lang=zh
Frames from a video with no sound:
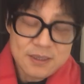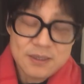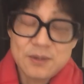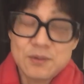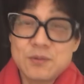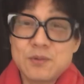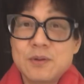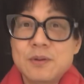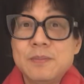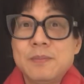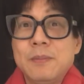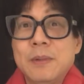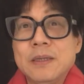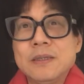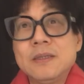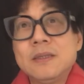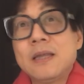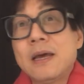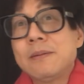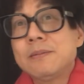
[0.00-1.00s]
你说北
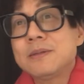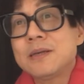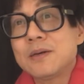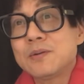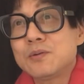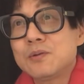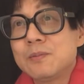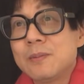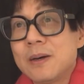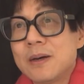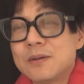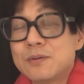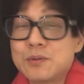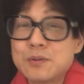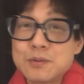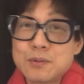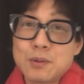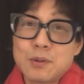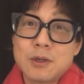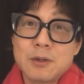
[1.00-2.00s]
京待不下去吧？
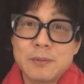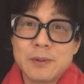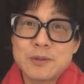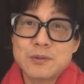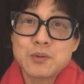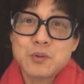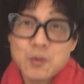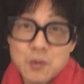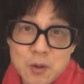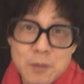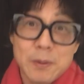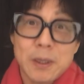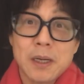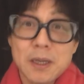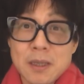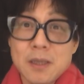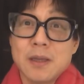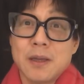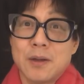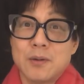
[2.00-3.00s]
去村里面，村里面
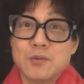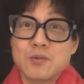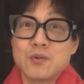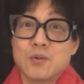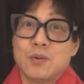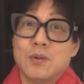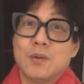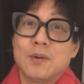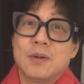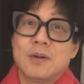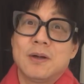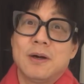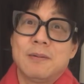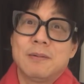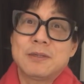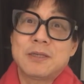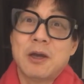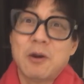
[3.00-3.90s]
更严重，知道吧？